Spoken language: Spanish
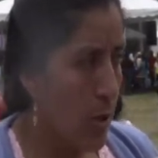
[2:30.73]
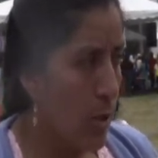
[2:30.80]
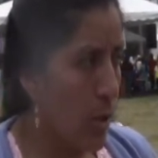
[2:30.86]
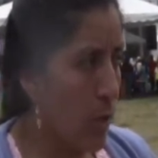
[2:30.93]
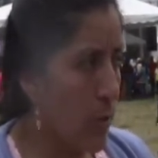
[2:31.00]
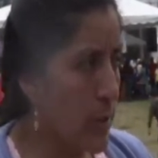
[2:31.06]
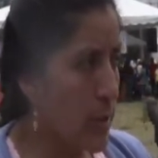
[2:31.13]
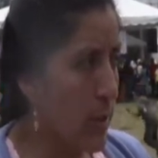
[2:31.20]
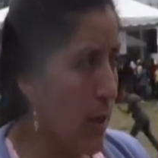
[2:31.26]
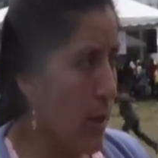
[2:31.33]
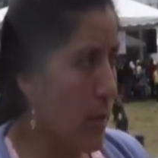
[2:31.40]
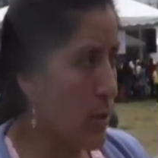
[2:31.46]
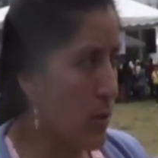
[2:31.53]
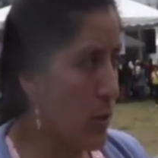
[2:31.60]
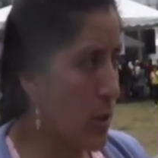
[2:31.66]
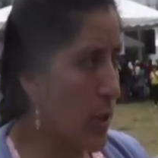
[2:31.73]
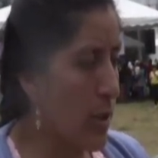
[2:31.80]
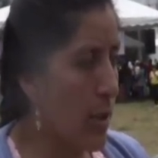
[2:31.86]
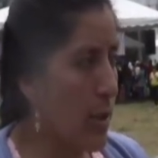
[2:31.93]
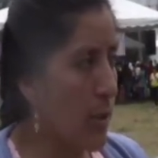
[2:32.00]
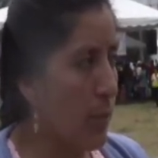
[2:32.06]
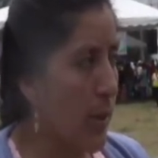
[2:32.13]
de nuestra
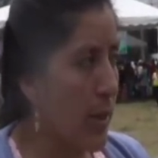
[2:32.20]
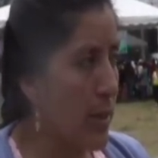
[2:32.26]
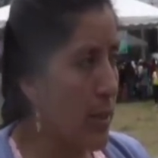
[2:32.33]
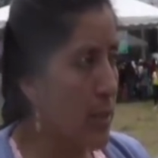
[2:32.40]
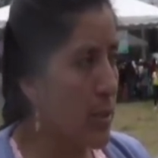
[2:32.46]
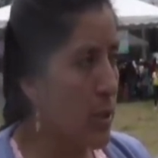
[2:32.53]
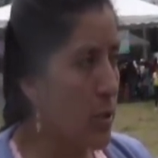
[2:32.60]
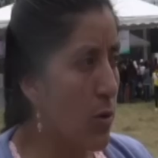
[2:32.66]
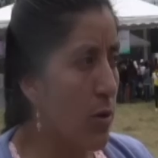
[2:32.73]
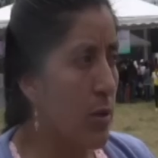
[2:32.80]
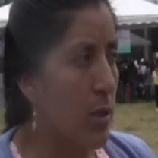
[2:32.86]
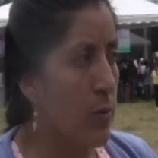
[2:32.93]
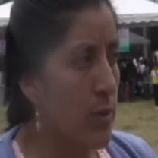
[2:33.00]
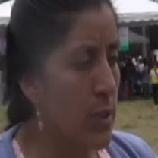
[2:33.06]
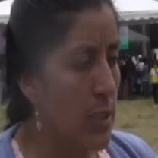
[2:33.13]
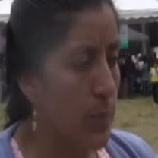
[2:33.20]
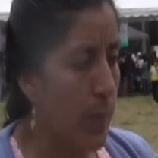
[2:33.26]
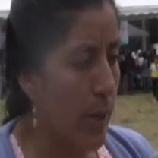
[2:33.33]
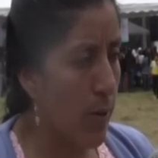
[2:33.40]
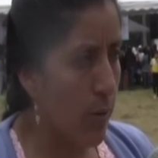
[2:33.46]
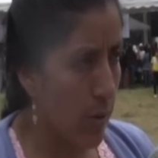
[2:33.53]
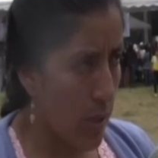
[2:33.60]
sociedad, para el desarrollo de nuestras
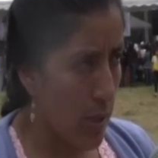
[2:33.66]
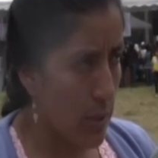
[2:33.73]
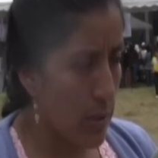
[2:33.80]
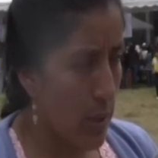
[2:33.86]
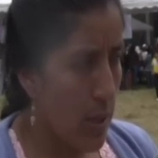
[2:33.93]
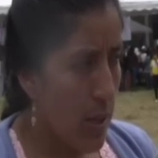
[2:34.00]
parroquias.